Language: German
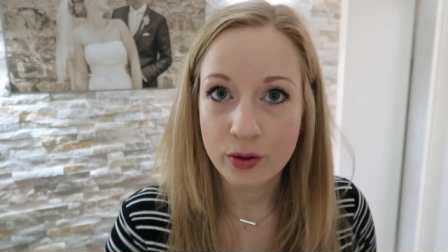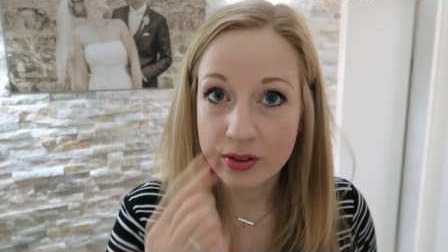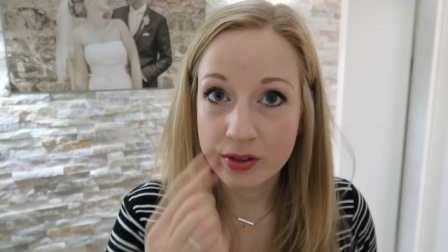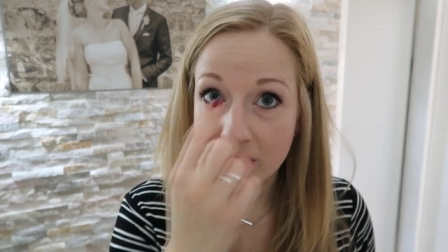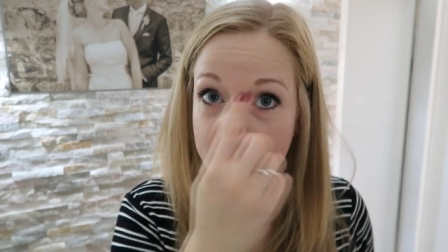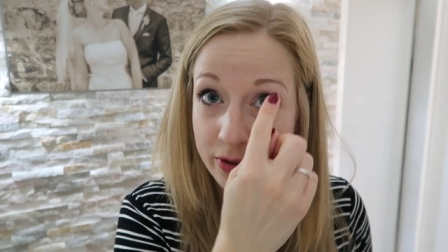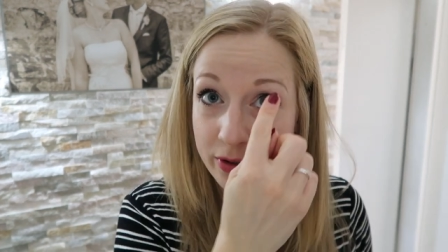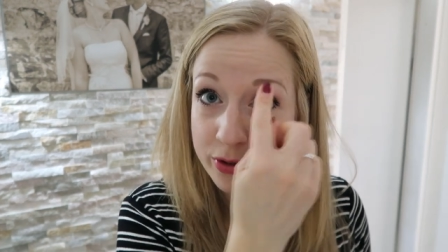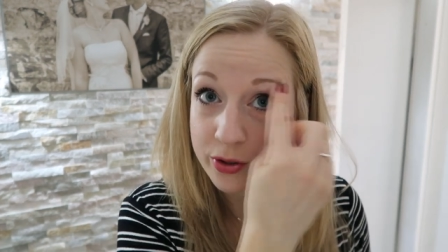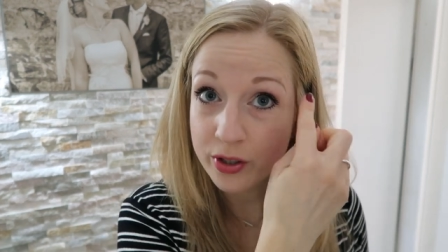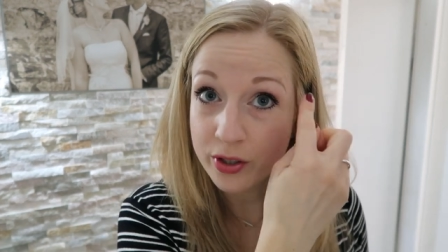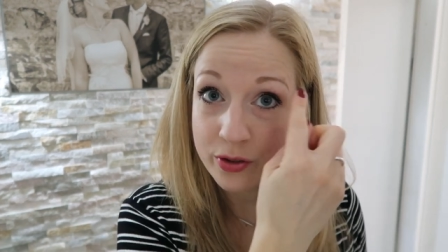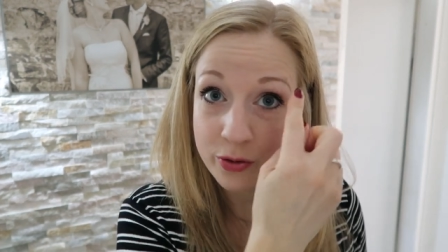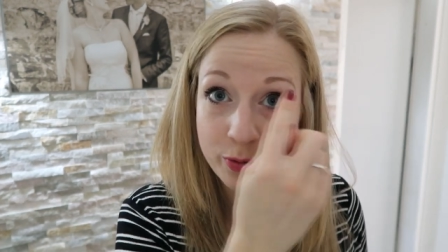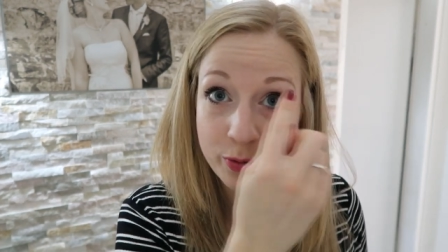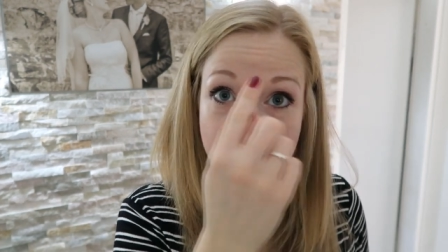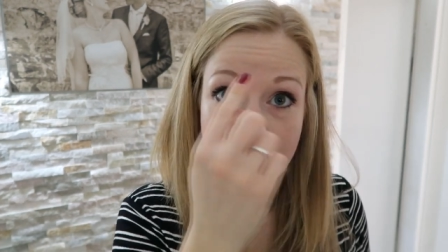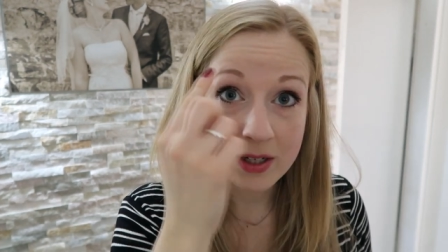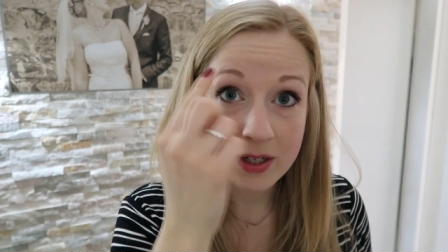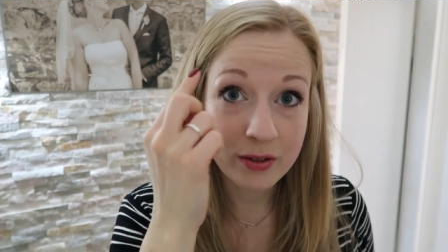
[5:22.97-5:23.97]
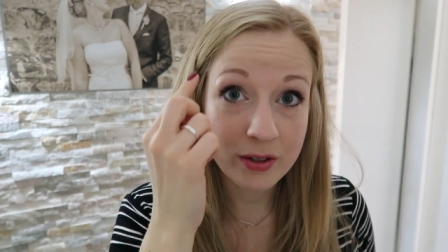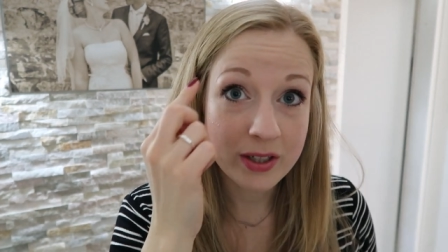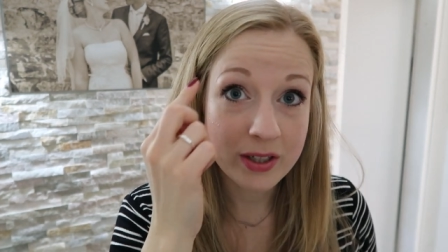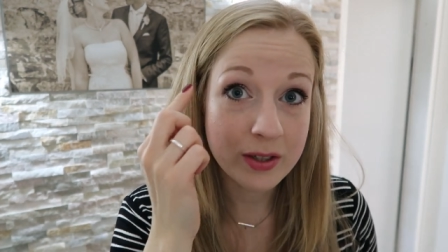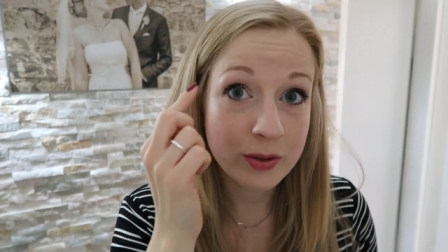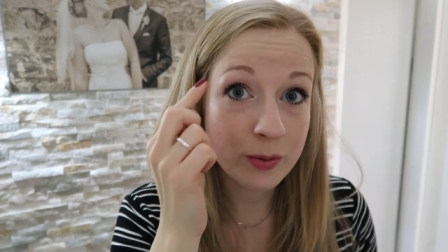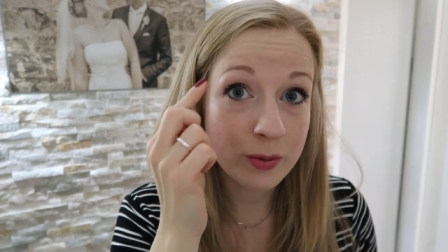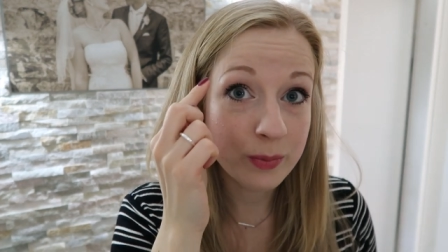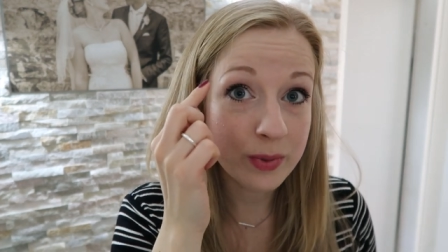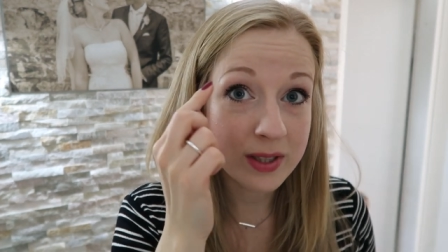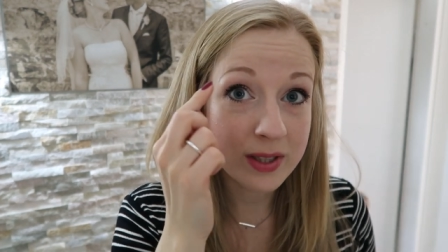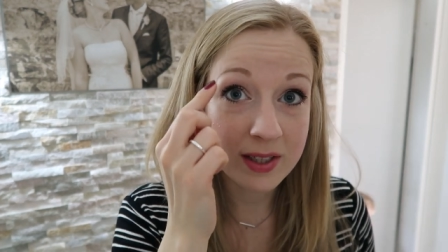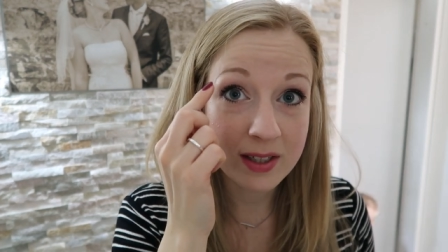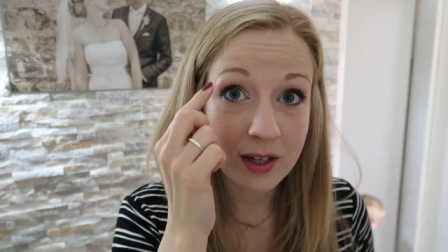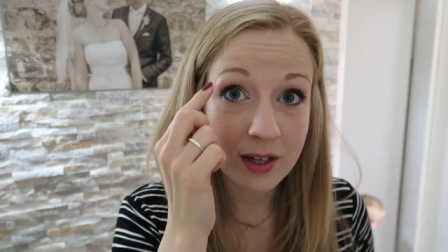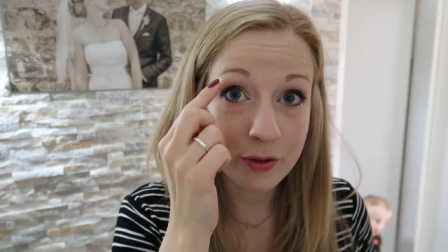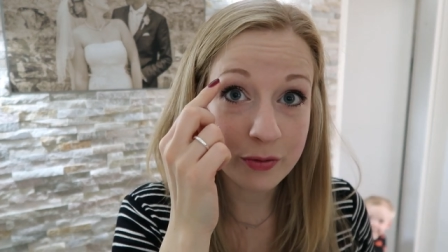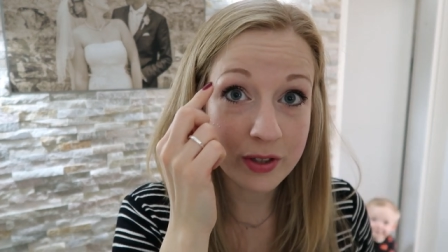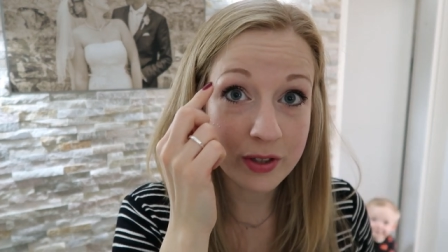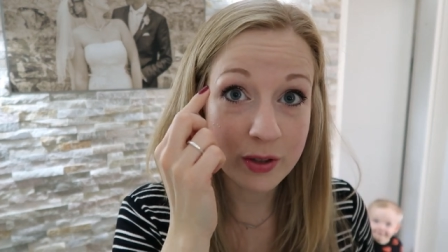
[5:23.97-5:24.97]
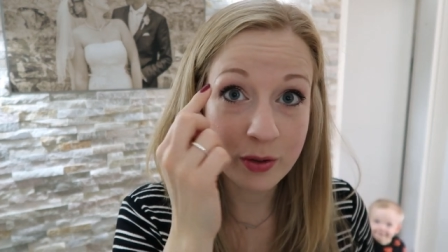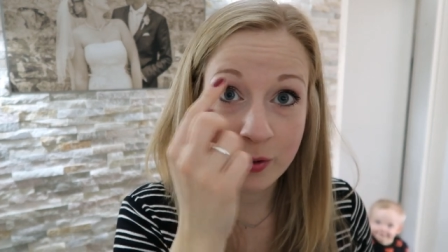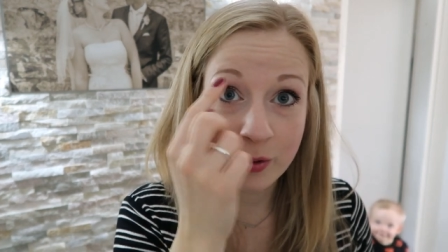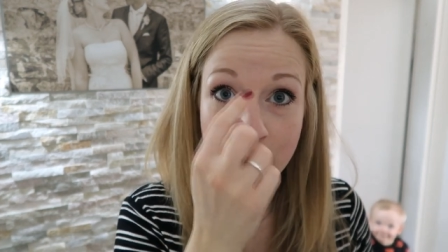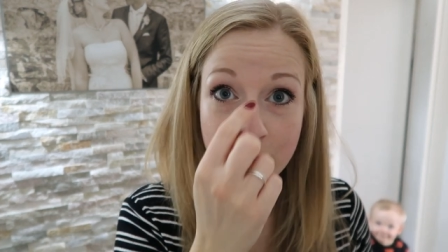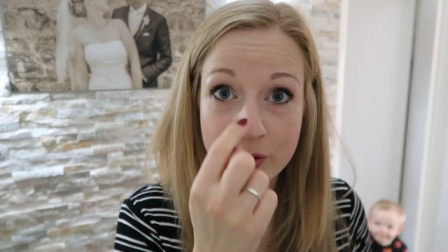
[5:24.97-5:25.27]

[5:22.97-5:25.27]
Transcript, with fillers: und den auch sonst überall noch hier so ein bisschen auf den